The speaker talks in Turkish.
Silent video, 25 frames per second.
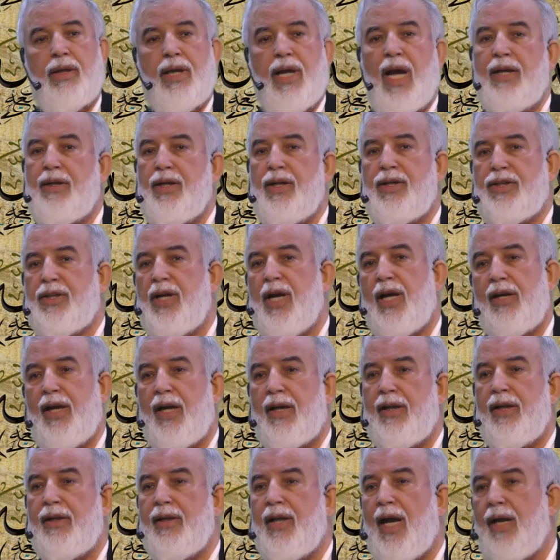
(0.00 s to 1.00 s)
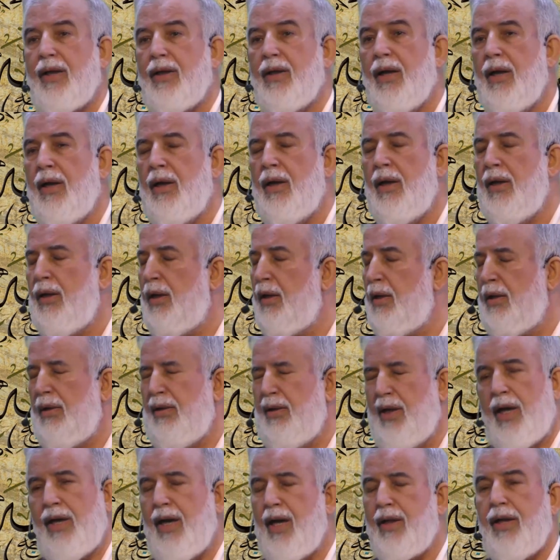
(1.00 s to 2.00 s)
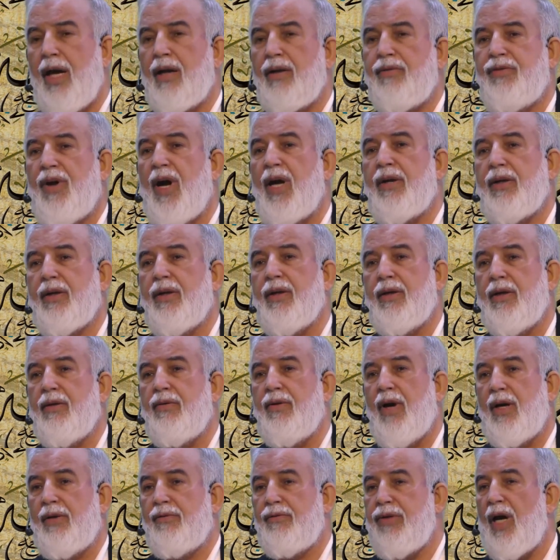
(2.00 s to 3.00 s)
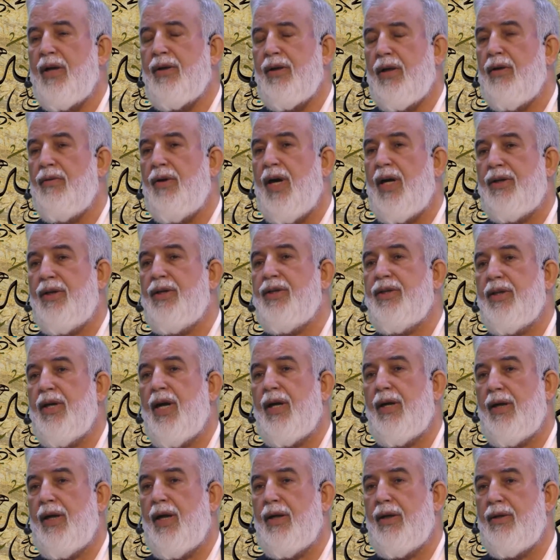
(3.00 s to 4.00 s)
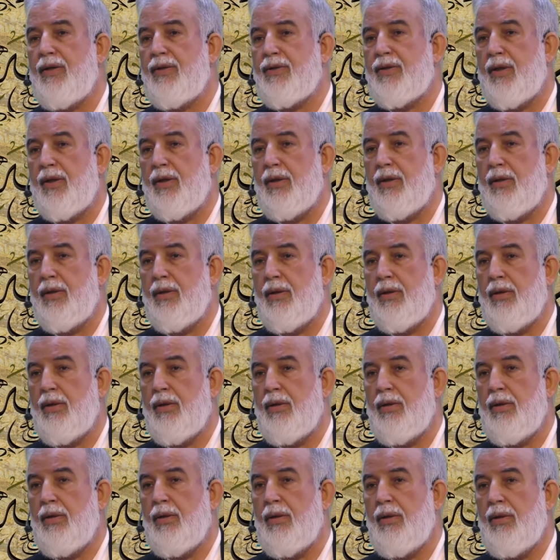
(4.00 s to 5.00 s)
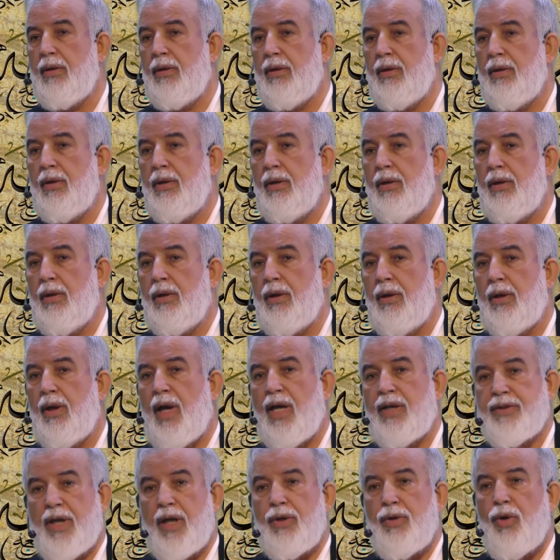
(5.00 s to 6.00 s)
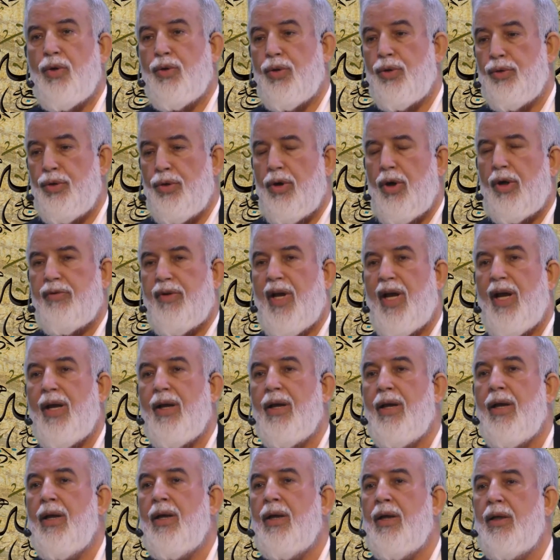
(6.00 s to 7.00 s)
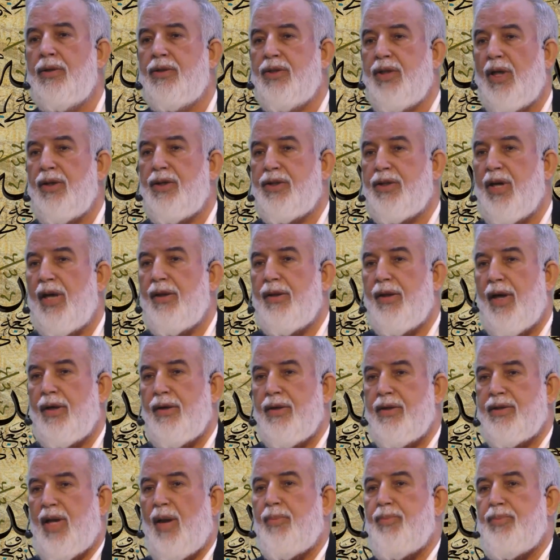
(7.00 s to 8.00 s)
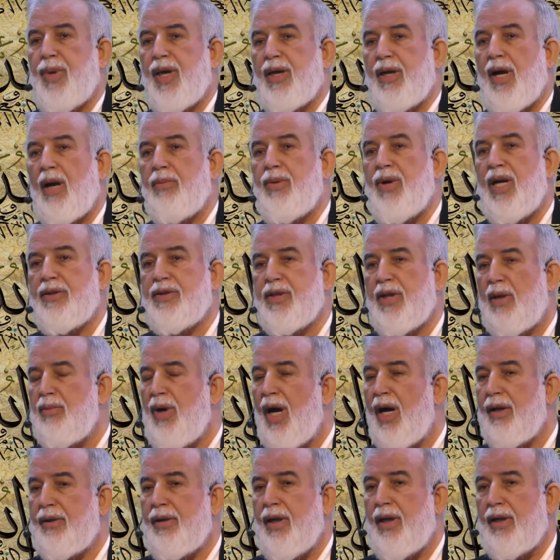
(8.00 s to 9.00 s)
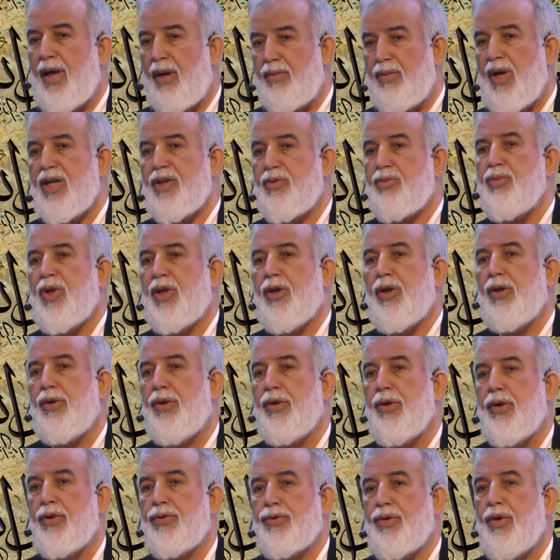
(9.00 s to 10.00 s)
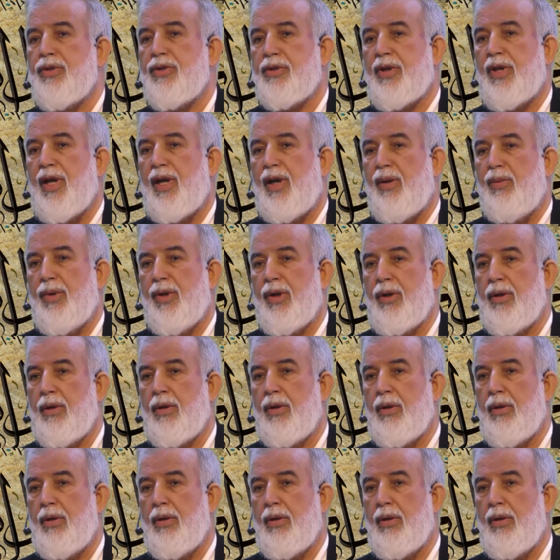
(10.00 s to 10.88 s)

diğer iş yerlerinden ne kadar farkını var, farkı var iş yerlerinizin. Ezan okunuyor ve Çalışanlarınız hep beraber cemaatle namaz mı kılıyor söz gelimi?